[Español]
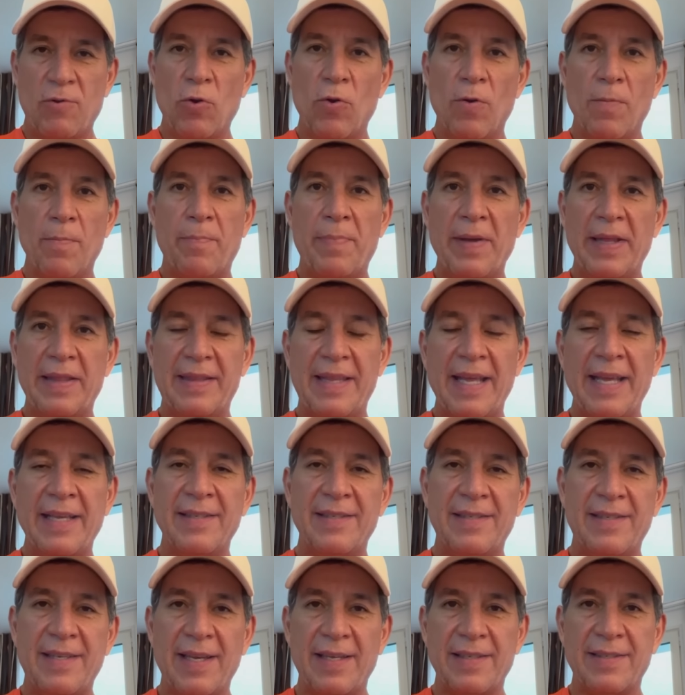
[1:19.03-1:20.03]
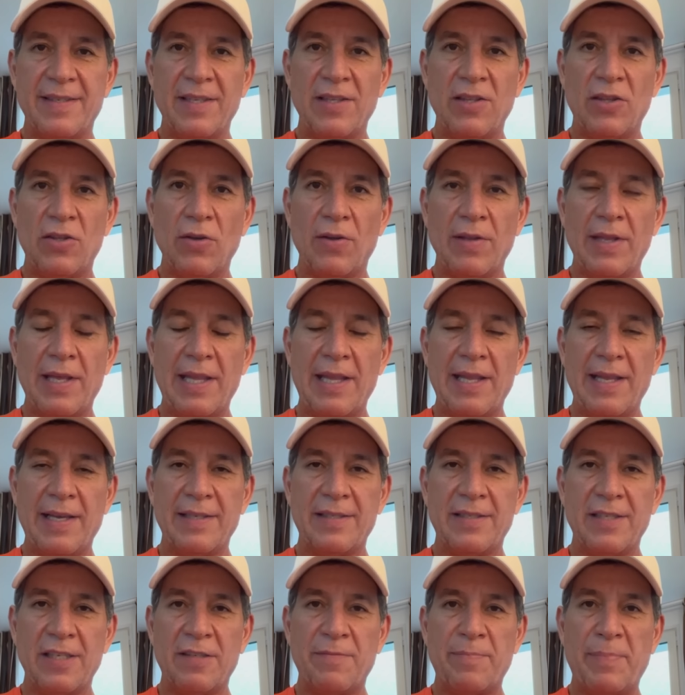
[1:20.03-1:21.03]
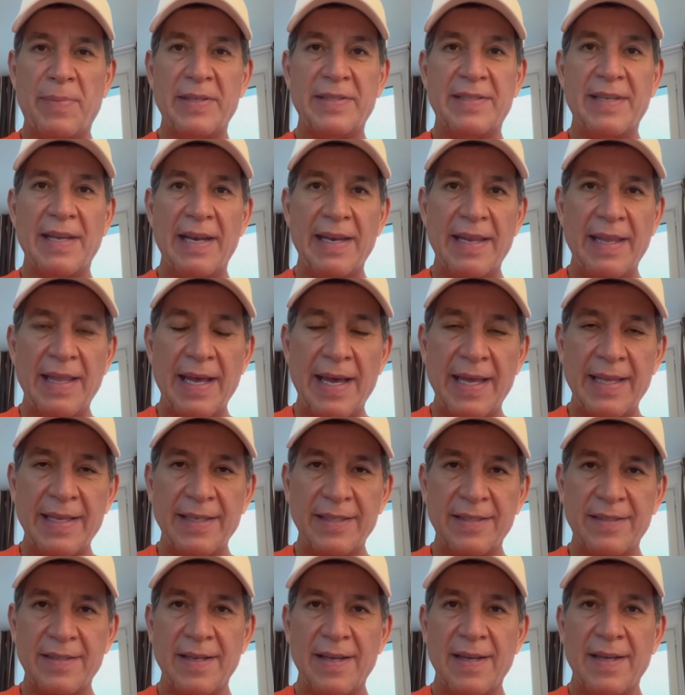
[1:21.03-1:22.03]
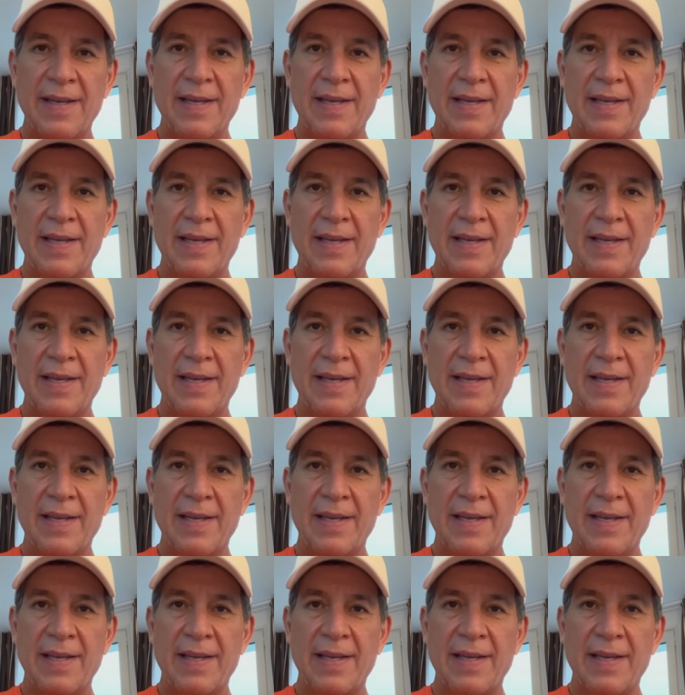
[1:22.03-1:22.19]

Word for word: competencias, en todas las especialidades,